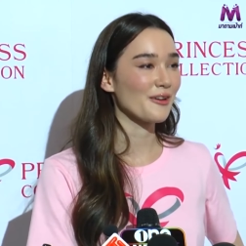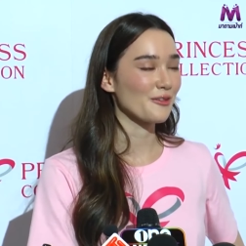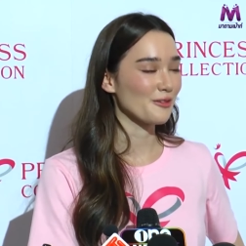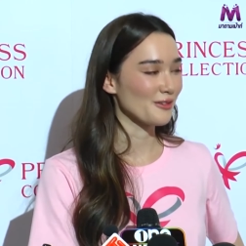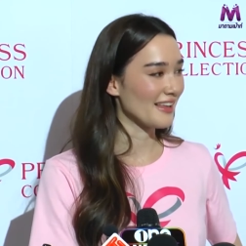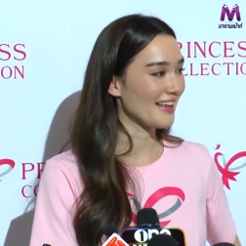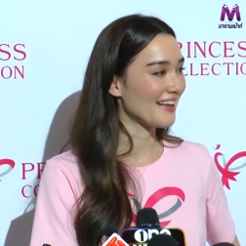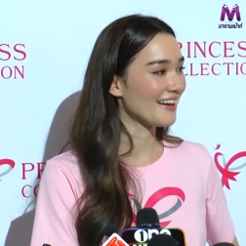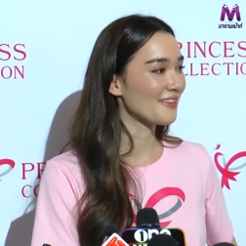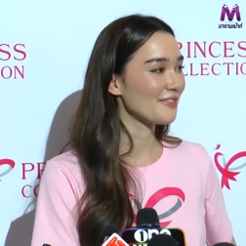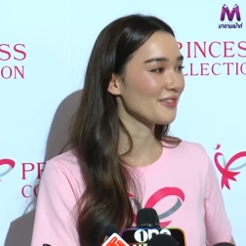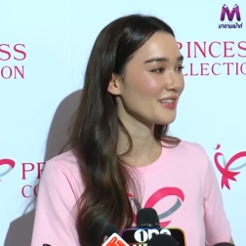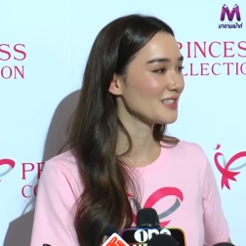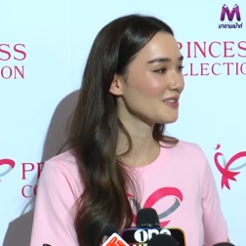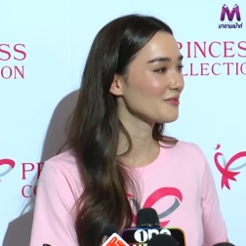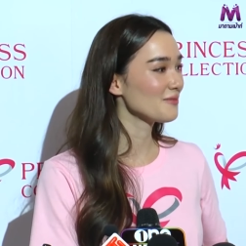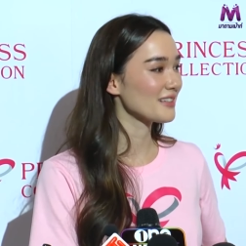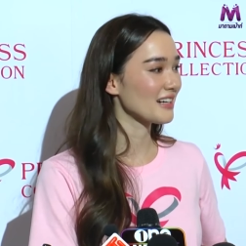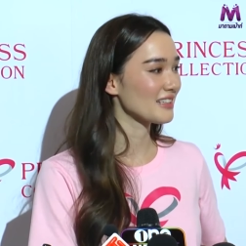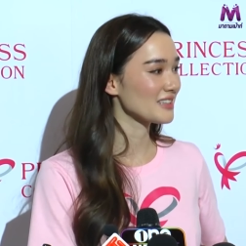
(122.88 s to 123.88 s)
วอยู่แล้วเป็น
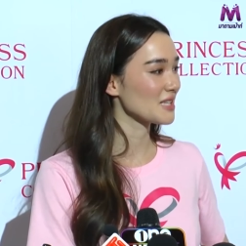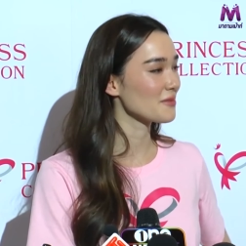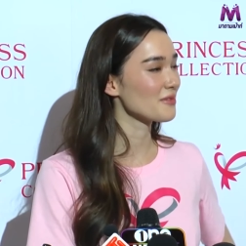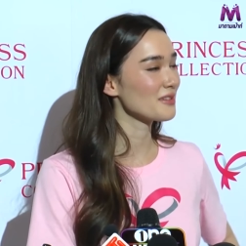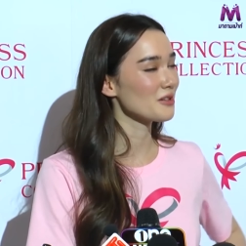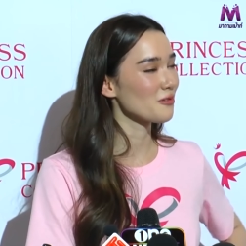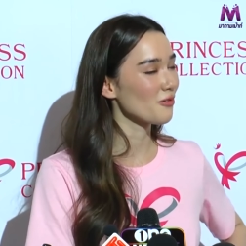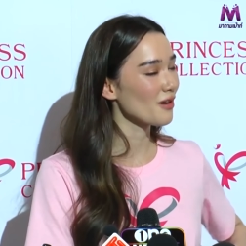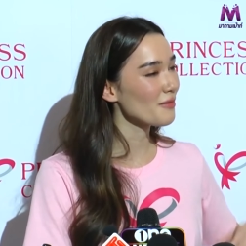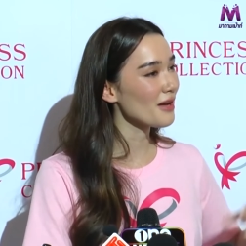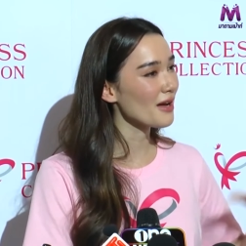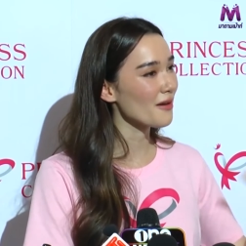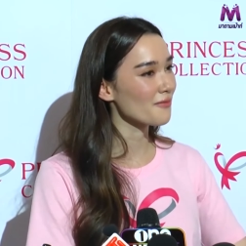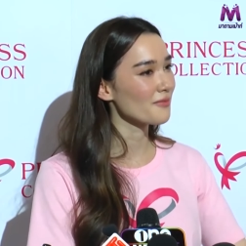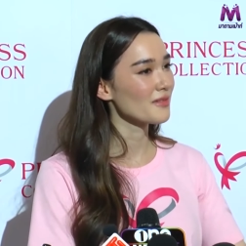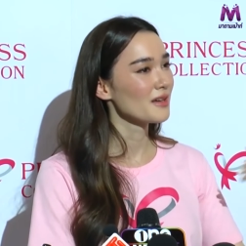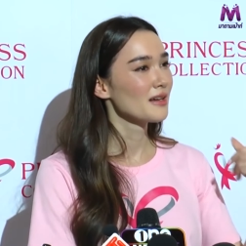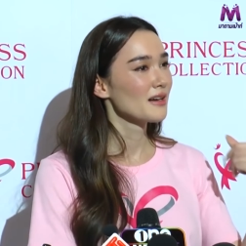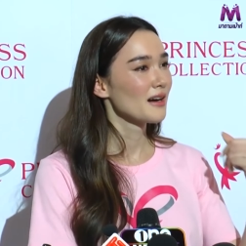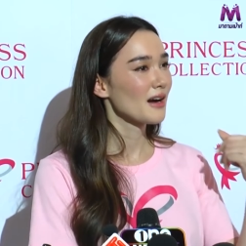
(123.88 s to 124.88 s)
เรื่องปกติมันถึงว่าแบบ
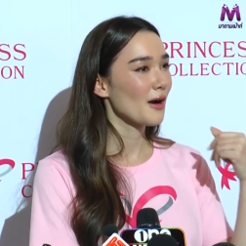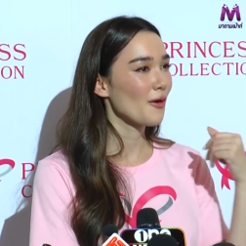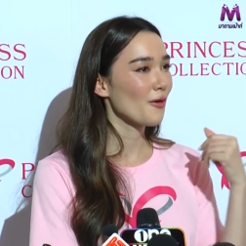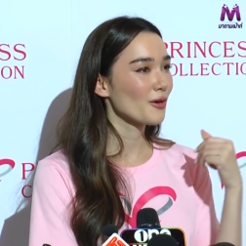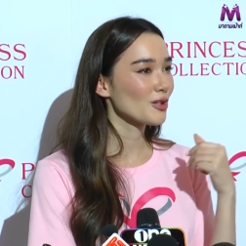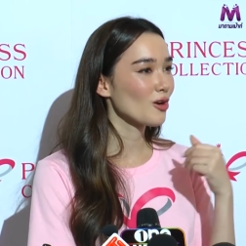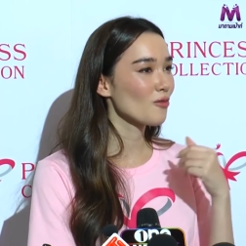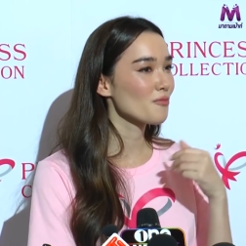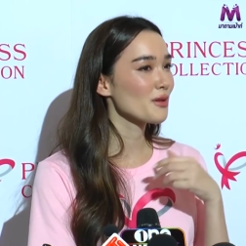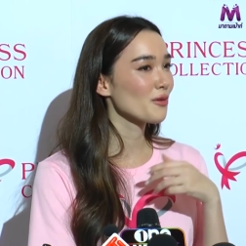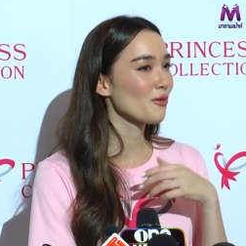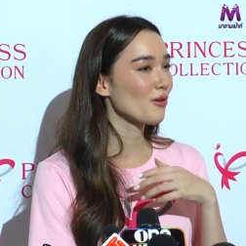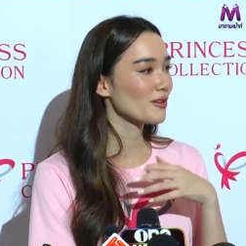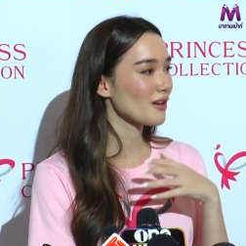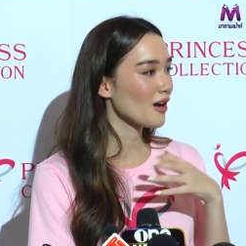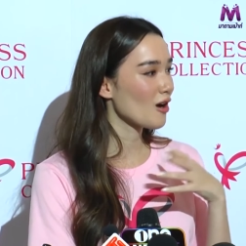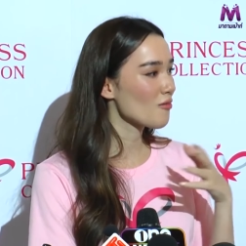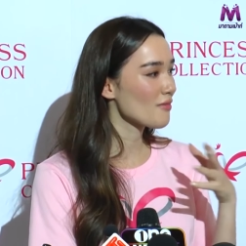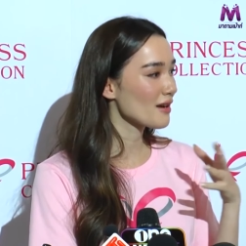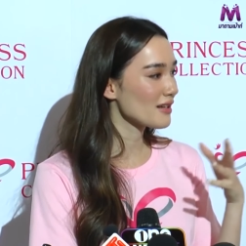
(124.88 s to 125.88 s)
เขาก็ต้องมีคน
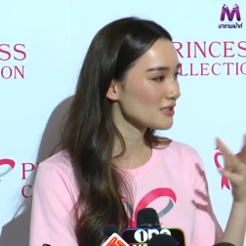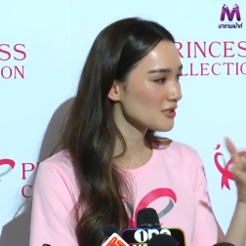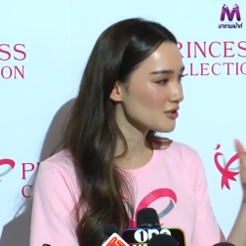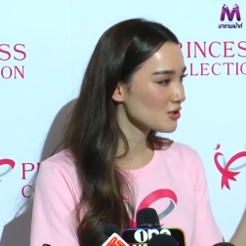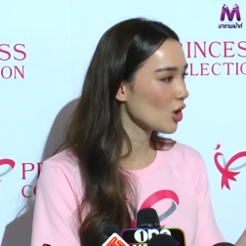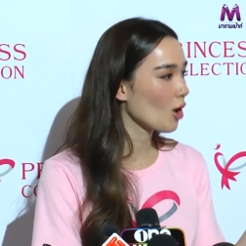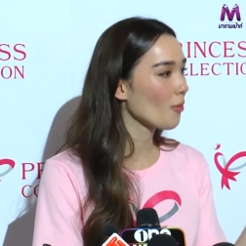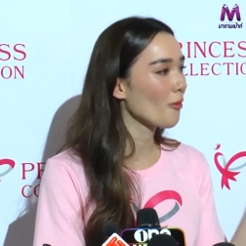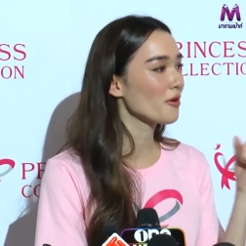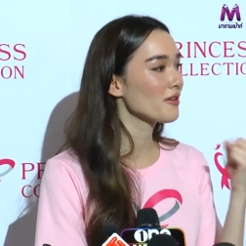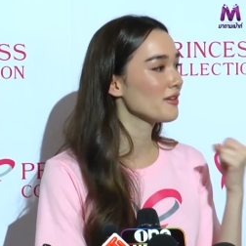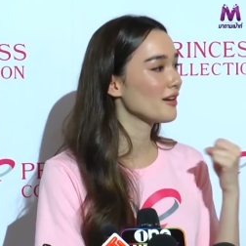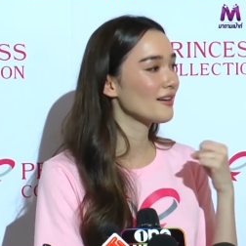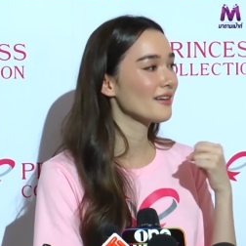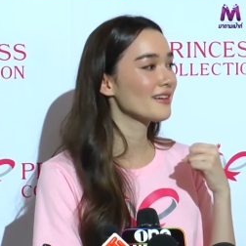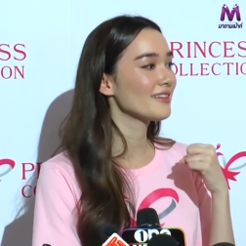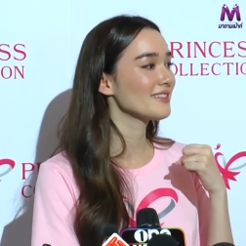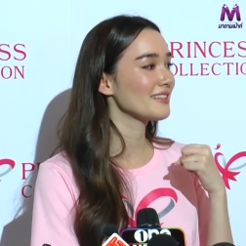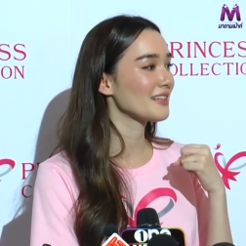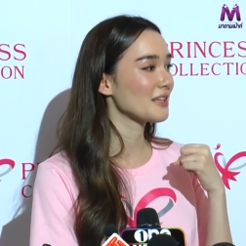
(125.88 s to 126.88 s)
เข้ามาชื่นชอบเขาเย
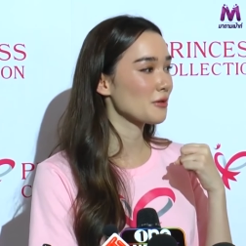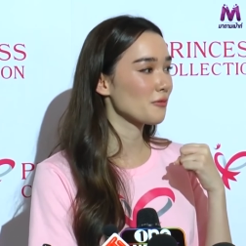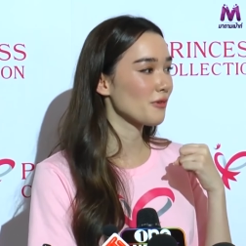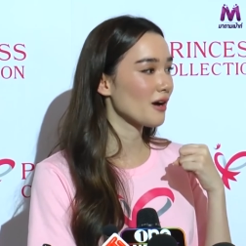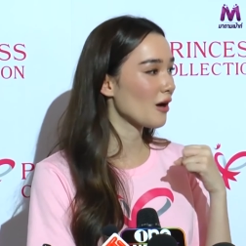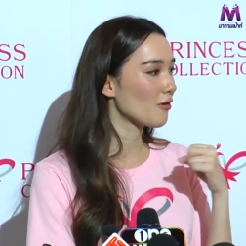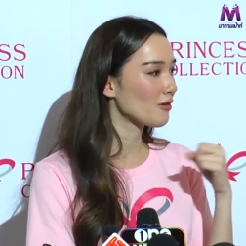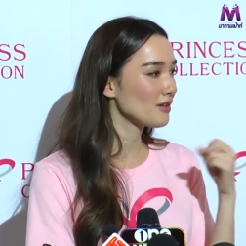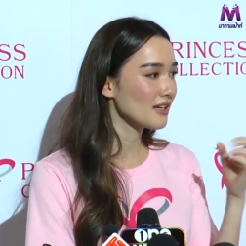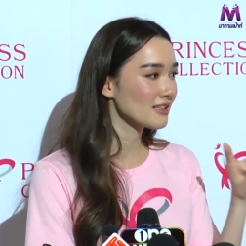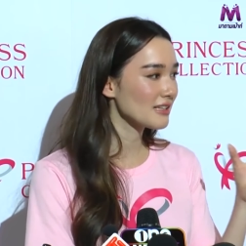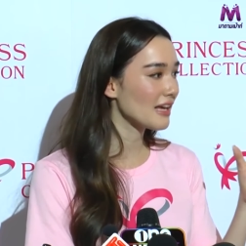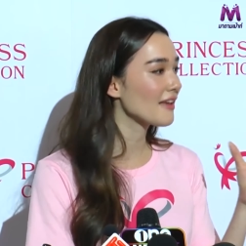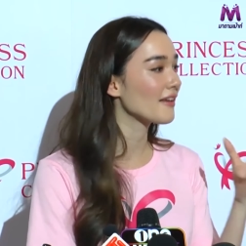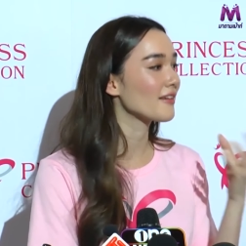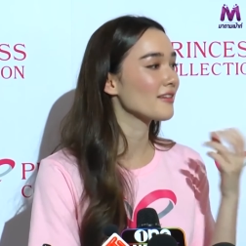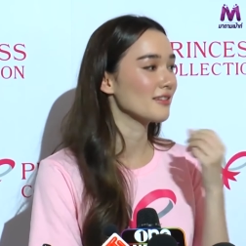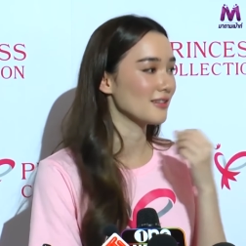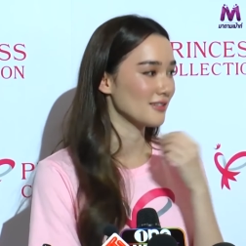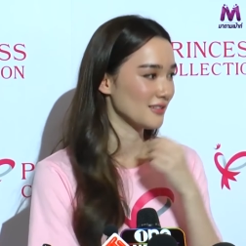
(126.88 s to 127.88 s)
อะดีคิดว่าเขาเลือกได้
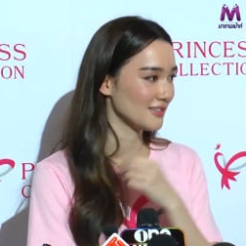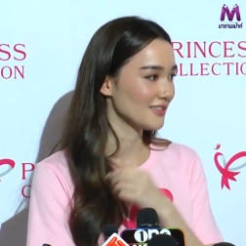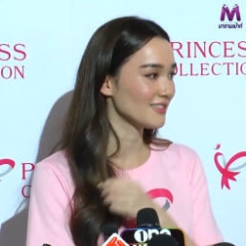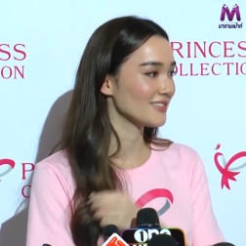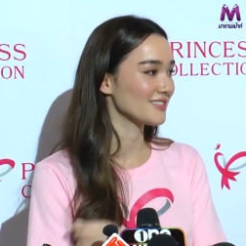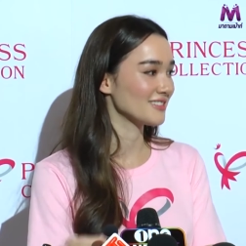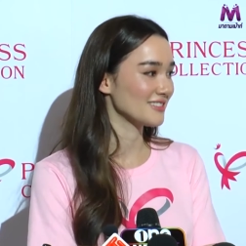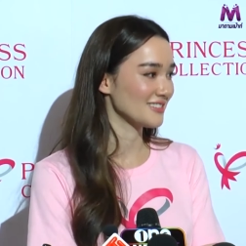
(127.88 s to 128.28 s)
อีกเยอะ